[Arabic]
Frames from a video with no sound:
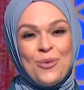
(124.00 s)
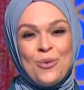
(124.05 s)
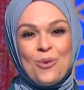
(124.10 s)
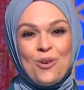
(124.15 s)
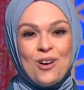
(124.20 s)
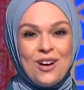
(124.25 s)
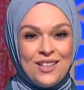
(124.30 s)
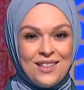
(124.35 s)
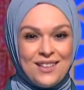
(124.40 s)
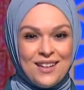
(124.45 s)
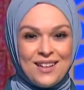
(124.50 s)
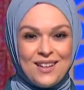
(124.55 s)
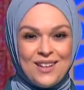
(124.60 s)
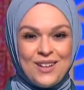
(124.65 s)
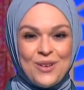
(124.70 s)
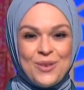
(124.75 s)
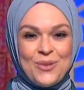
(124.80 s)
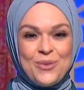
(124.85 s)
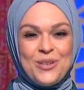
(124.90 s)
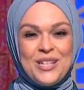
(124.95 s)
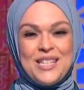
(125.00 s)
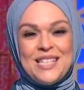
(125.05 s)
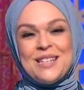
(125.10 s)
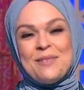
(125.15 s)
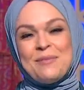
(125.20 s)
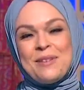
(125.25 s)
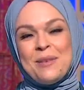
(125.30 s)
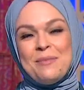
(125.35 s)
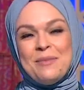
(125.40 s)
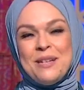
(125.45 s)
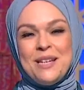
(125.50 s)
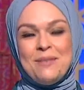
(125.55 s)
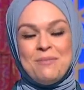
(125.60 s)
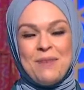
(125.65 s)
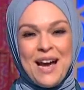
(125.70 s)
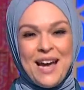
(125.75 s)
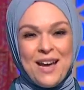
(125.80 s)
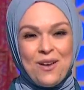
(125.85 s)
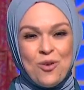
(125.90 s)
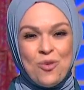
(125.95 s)
وقيتك ولسه مكملين
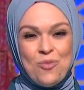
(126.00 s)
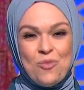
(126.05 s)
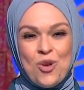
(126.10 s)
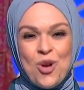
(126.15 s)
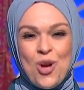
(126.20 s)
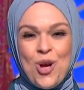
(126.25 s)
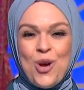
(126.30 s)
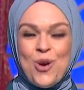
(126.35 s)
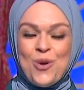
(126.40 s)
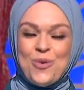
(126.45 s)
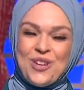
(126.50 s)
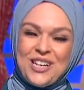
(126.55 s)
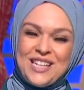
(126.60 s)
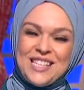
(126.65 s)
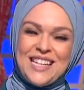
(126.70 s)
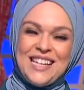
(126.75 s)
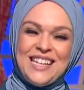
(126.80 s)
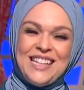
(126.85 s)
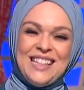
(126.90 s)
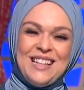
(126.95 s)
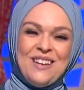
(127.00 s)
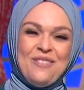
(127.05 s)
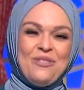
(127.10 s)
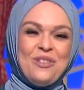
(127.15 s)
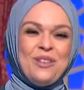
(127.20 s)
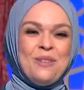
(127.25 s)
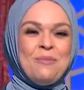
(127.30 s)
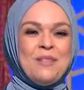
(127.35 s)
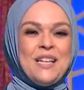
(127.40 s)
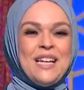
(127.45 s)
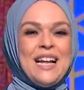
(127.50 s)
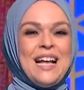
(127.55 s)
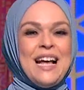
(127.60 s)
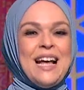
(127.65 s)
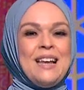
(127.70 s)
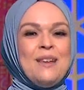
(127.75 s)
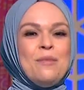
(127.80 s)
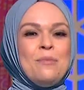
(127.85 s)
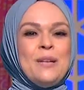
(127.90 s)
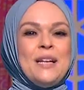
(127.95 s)
معاكم ورسالتنا فيه من
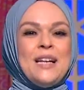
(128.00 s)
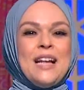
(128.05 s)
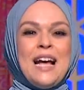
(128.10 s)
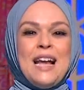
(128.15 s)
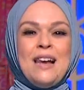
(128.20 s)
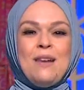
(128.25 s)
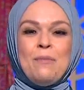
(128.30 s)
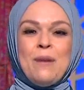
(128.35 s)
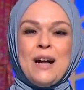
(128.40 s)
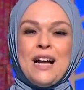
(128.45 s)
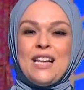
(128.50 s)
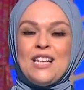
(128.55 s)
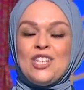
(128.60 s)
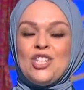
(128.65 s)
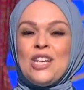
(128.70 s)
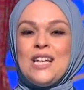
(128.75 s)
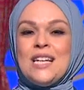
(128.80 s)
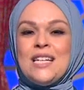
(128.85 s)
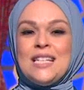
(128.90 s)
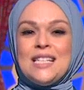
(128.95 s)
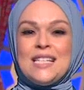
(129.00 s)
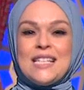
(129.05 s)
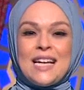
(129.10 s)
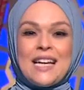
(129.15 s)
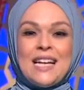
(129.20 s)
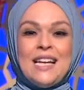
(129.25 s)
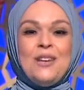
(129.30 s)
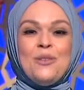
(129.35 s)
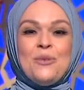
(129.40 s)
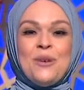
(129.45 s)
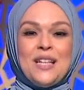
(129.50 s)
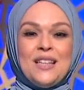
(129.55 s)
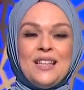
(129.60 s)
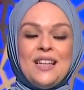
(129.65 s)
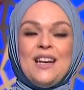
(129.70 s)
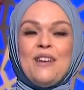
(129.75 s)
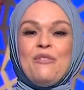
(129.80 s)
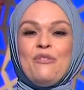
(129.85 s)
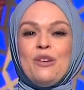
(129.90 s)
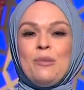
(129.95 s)
القلب القلب علشان نستغل
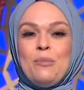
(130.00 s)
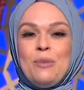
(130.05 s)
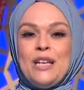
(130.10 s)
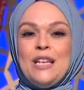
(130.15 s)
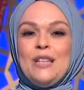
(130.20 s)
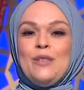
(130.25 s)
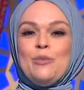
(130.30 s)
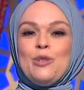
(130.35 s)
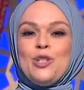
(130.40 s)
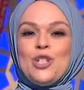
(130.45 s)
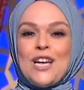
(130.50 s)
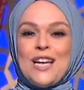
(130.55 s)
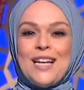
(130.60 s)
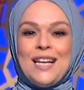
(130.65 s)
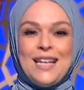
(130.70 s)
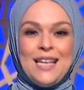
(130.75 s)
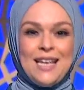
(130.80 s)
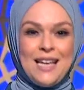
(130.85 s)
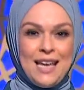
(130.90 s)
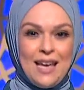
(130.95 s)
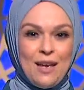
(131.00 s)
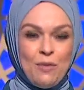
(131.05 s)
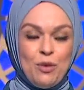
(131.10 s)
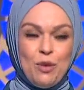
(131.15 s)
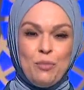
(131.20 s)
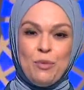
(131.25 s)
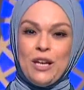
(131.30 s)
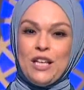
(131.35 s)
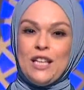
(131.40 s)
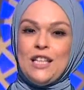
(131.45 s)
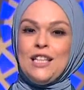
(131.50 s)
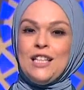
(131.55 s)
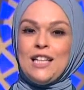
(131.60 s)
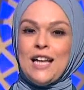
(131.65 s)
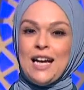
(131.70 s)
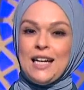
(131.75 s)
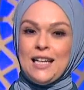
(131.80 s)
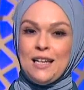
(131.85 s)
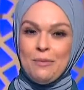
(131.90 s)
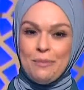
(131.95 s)
وقتنا في البيت بشكل ايجابي بعيد
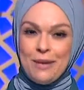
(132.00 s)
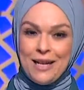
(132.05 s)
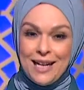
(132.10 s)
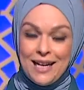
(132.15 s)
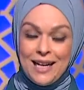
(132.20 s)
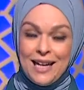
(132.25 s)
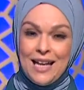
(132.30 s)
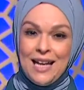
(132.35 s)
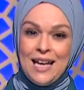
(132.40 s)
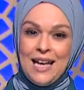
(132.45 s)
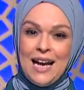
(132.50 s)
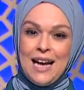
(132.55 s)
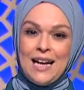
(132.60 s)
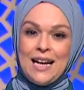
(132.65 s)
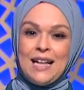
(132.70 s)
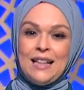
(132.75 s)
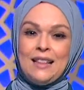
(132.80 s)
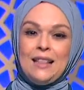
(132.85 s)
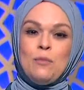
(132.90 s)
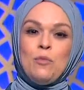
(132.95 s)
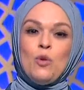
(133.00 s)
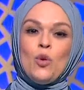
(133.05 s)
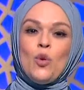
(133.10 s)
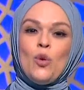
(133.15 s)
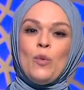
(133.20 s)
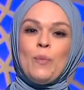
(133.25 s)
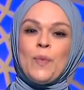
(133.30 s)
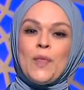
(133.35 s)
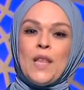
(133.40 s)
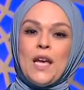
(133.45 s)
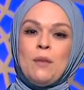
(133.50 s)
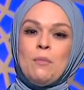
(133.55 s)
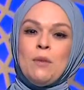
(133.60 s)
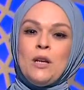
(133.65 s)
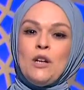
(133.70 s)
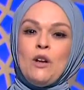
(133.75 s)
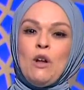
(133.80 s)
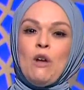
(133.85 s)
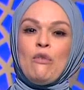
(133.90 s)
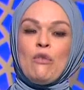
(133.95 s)
عن الملل هنقدم لكم دايما
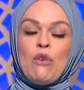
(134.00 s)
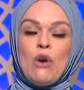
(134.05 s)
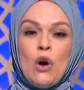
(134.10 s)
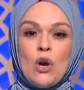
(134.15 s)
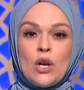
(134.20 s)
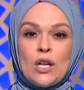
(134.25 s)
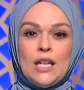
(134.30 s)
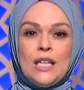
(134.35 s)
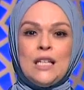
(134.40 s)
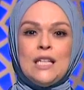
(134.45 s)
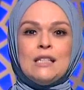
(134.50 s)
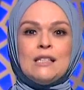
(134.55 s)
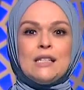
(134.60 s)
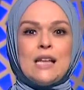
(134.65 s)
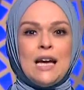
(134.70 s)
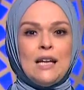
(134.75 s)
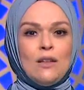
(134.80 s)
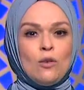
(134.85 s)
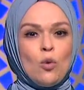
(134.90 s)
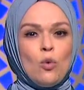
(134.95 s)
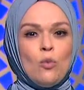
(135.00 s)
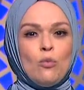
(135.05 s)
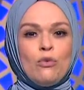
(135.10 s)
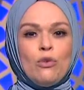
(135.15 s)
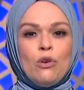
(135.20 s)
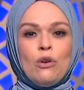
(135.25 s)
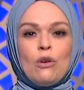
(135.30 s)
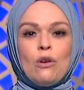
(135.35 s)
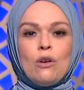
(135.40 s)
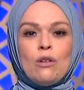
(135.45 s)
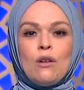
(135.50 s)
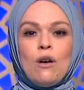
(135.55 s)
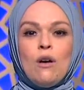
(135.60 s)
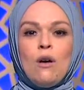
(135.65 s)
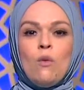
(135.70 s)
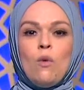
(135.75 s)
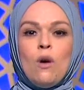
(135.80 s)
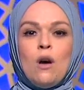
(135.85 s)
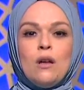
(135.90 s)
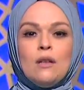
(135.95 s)
الافكار اللي تساعدكم في
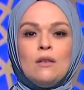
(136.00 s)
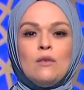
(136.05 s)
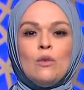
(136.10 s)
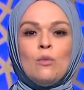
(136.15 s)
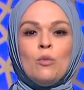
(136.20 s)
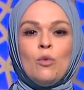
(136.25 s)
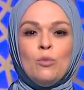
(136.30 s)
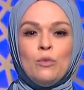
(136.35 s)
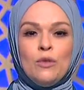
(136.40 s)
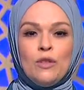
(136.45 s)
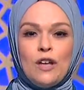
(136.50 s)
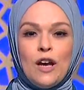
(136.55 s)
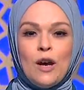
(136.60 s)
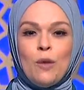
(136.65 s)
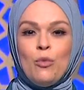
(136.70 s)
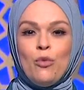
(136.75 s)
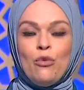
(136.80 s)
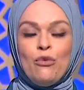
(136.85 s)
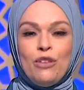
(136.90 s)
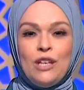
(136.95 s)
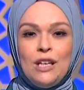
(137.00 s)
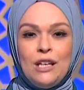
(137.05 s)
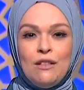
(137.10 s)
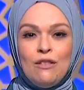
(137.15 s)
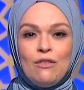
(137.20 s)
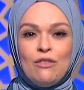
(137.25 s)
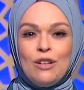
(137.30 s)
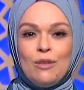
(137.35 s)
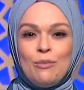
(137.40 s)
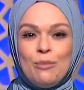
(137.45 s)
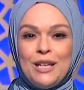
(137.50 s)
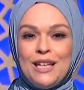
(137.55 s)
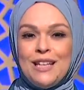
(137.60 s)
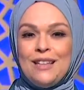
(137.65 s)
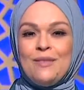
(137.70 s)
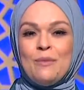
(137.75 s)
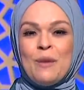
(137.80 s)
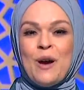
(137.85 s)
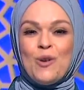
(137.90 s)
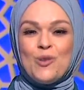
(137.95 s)
قضاء وقت ممتع مفيد في
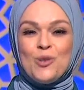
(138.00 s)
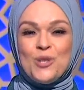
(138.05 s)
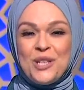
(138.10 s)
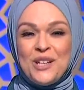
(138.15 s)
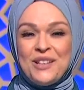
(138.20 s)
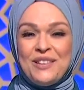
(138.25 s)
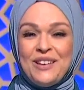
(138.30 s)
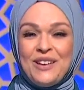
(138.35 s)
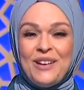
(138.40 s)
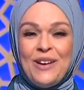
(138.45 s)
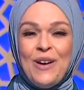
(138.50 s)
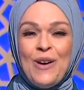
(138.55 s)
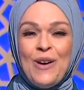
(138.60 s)
البيت مع اسرتك